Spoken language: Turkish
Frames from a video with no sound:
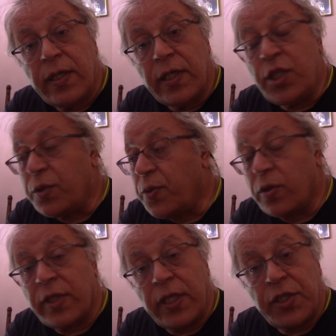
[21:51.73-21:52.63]
iş
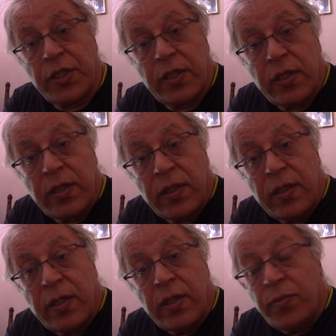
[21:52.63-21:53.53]
portacı,
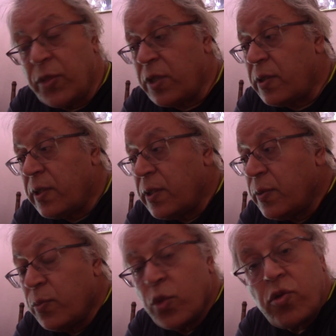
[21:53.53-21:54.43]
bir e,
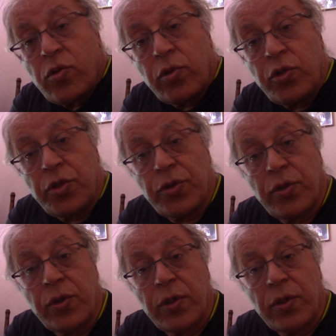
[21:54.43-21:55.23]
muslukçu,